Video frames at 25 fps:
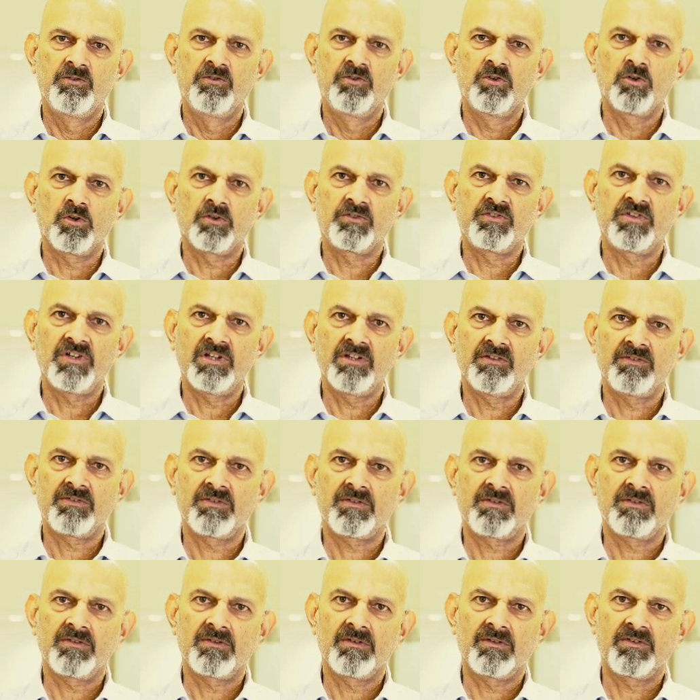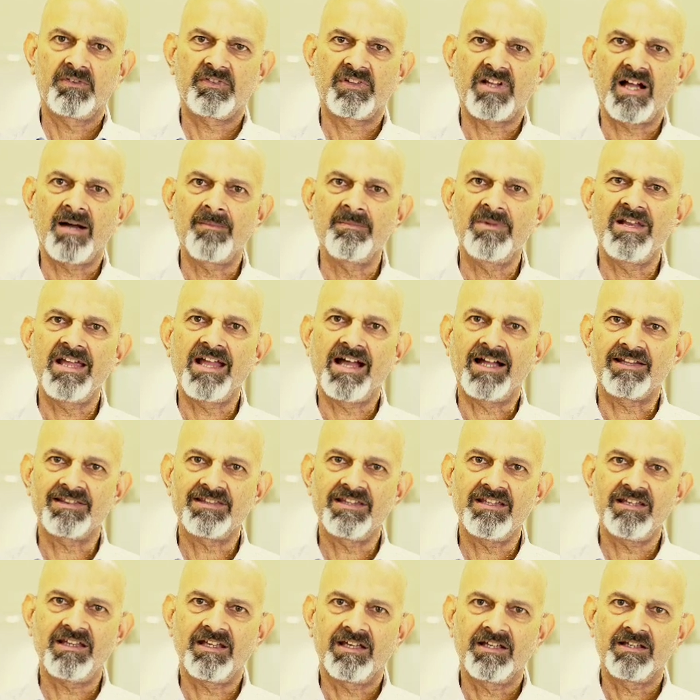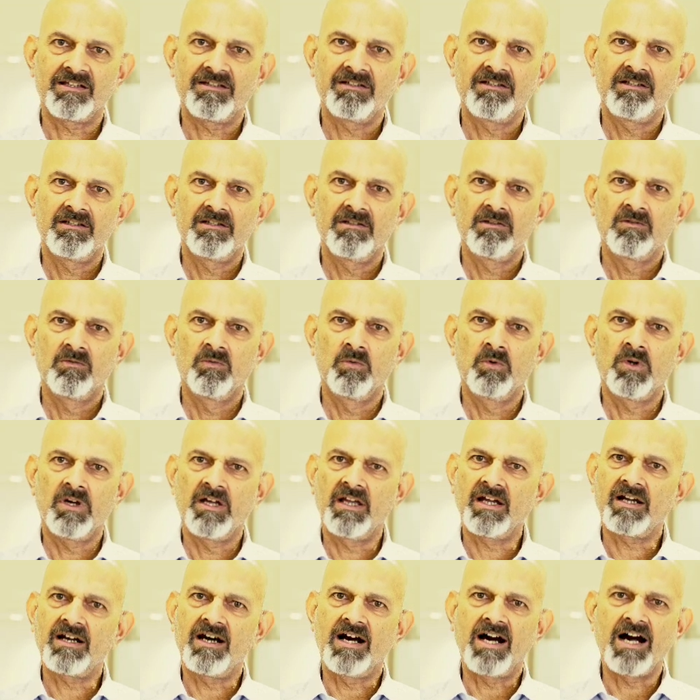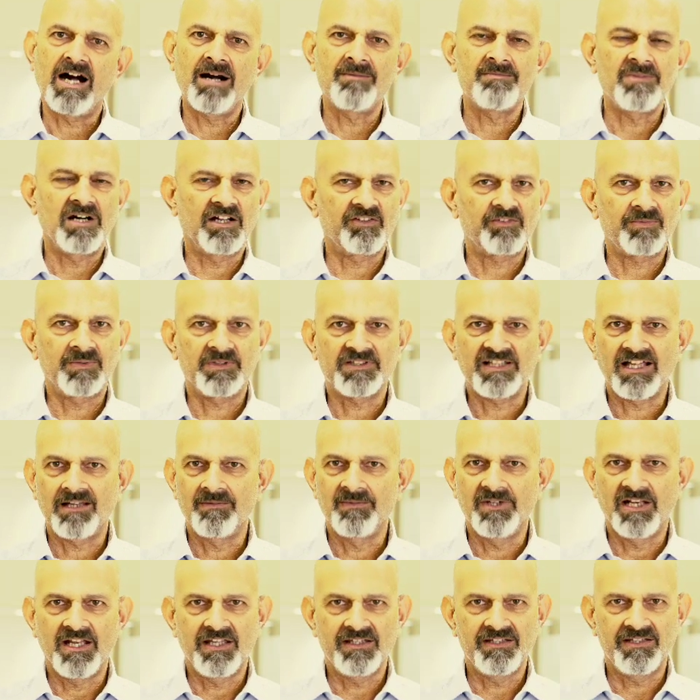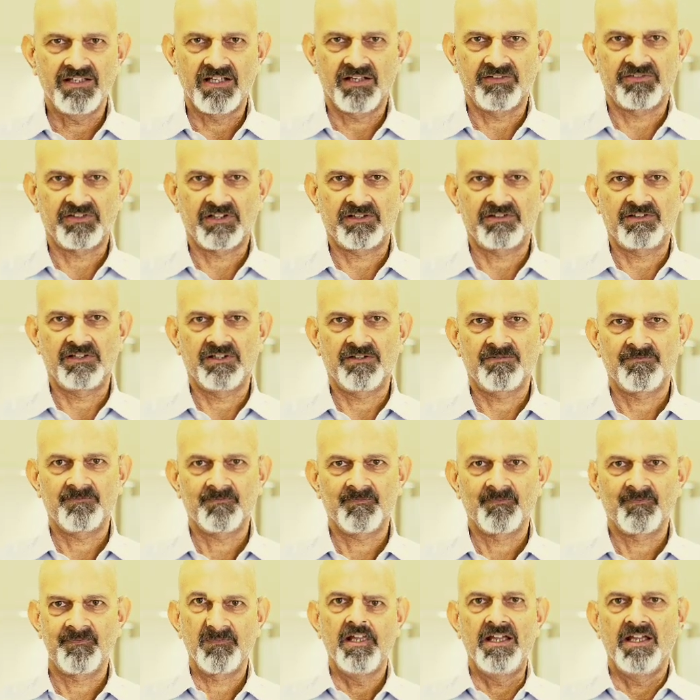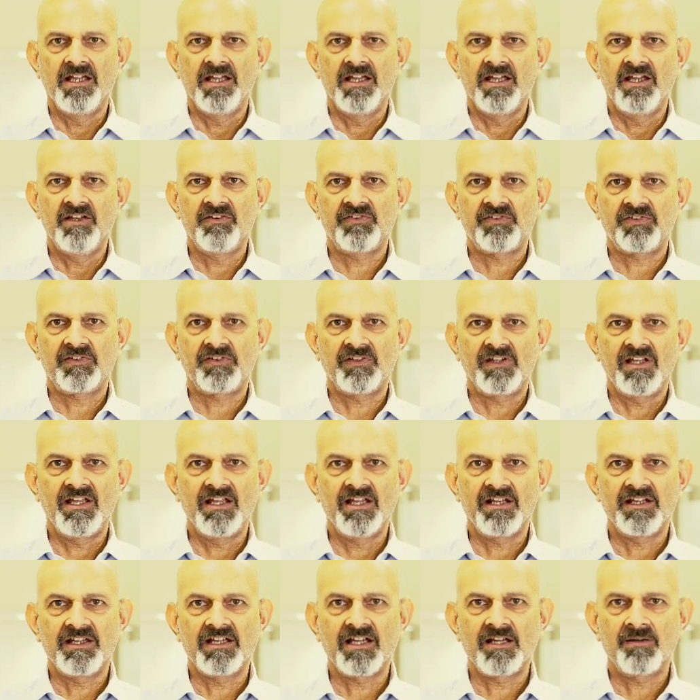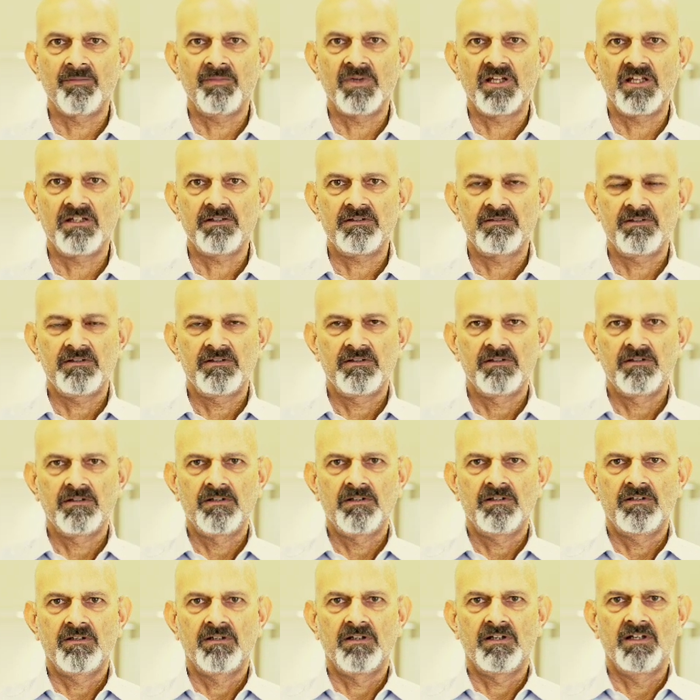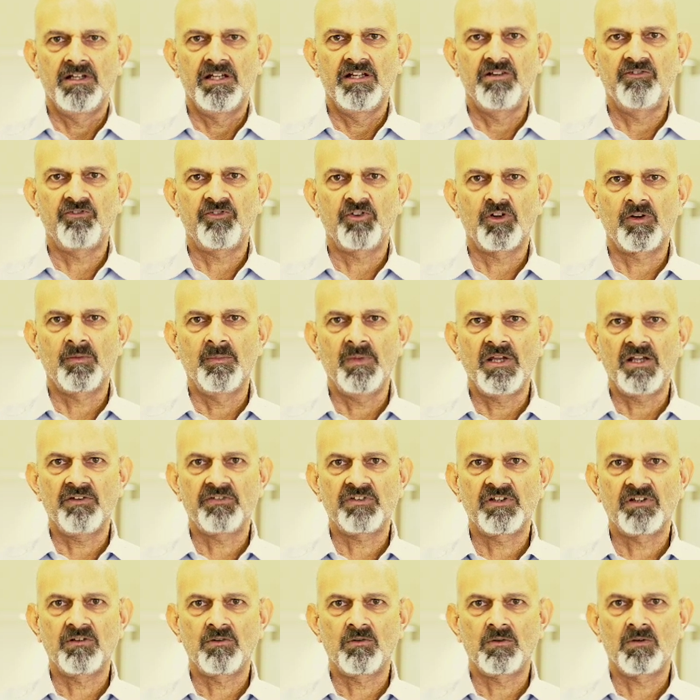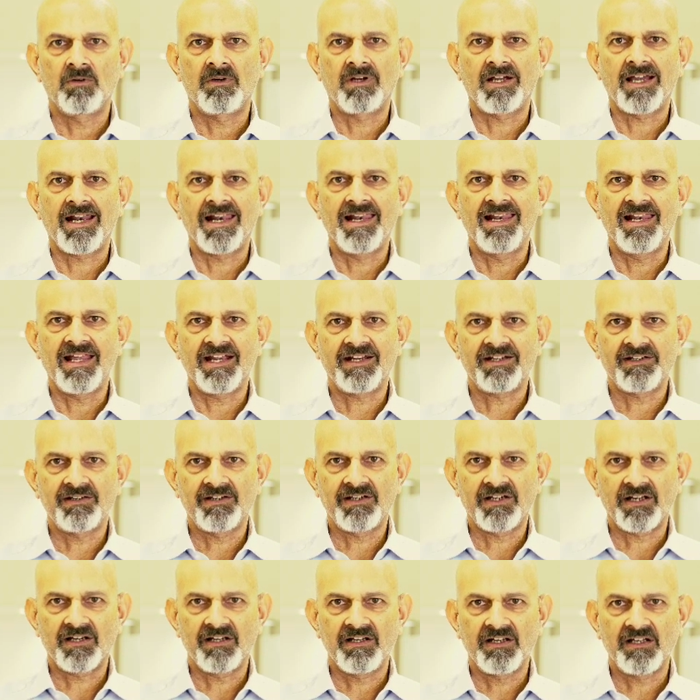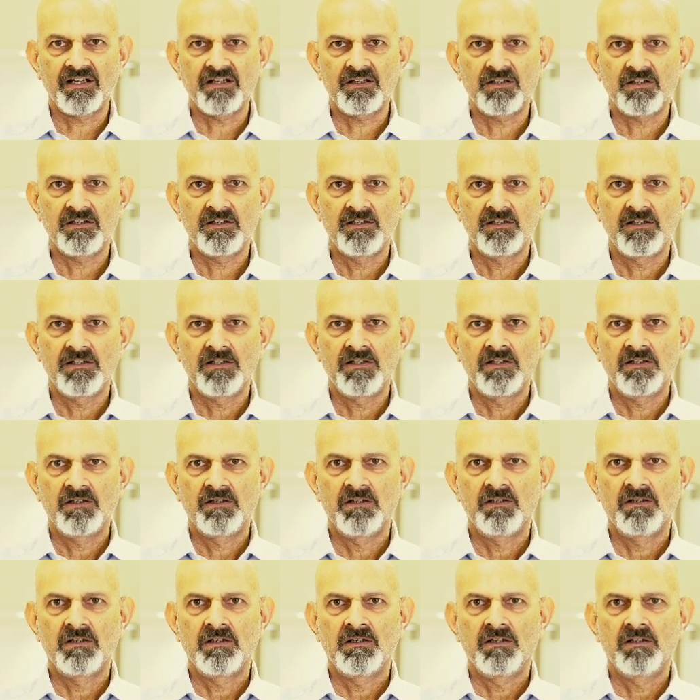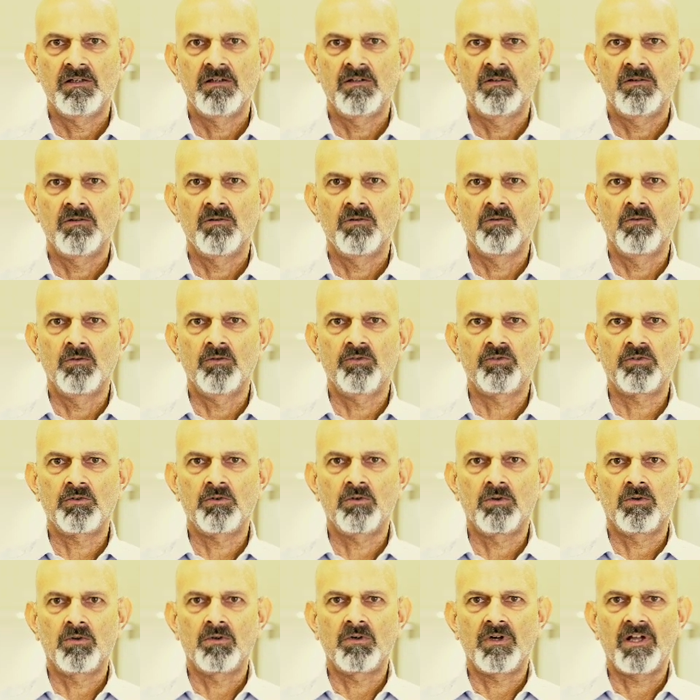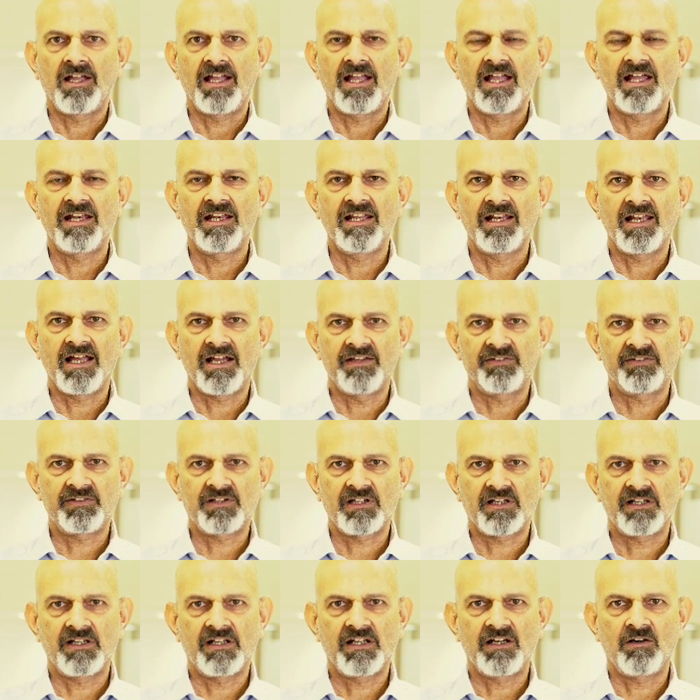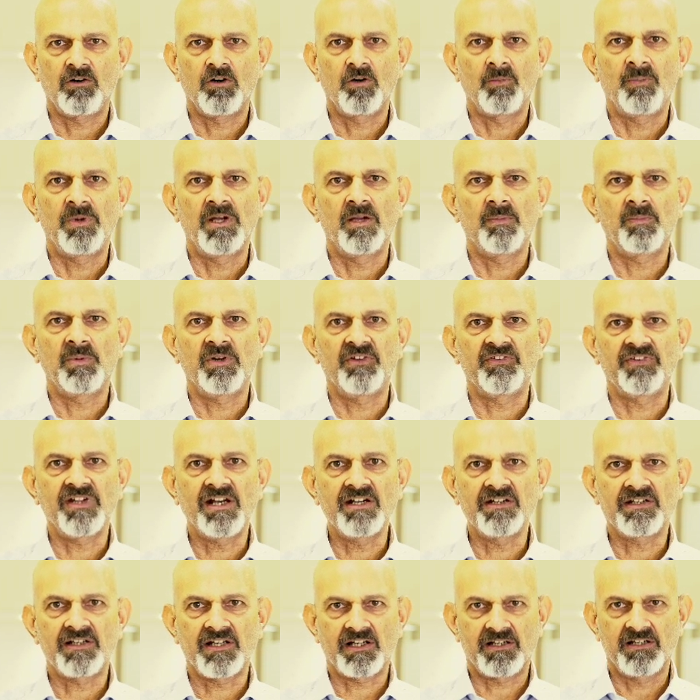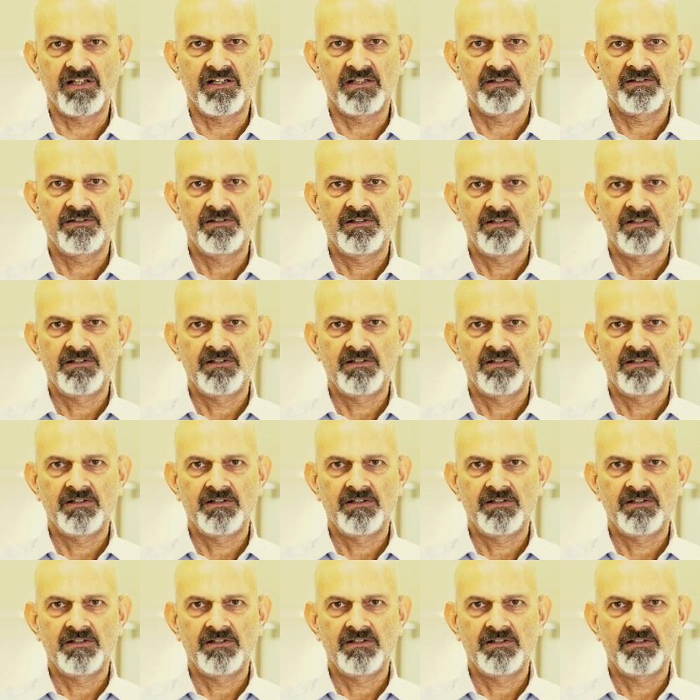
जो चीज़ सामने आती है वो एक आम हस्पताल में नहीं आ सकती इस एरिया में इंफॉर्मेशन को कलेक्ट करना उसको एनालाइज करना और फिर प्रेजेंट करना